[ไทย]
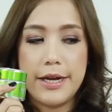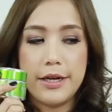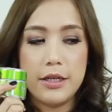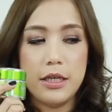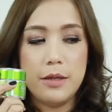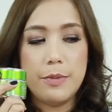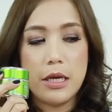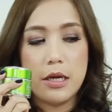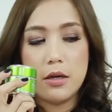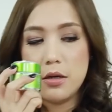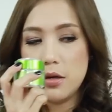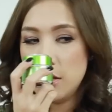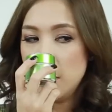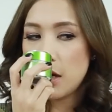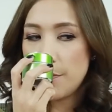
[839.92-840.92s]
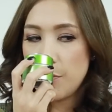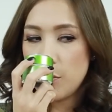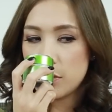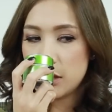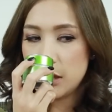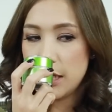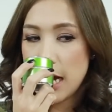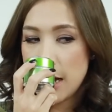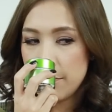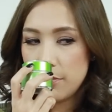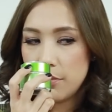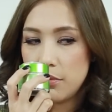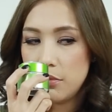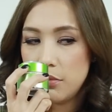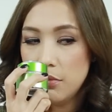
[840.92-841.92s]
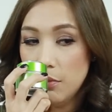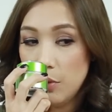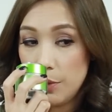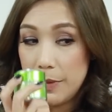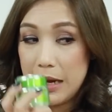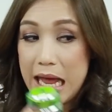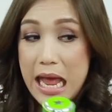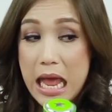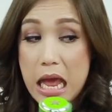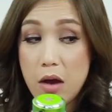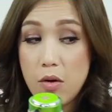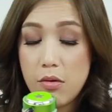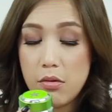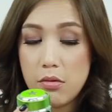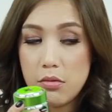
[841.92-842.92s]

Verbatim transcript: อันที่เป็นกระปุกสีดำหมดไปแล้ว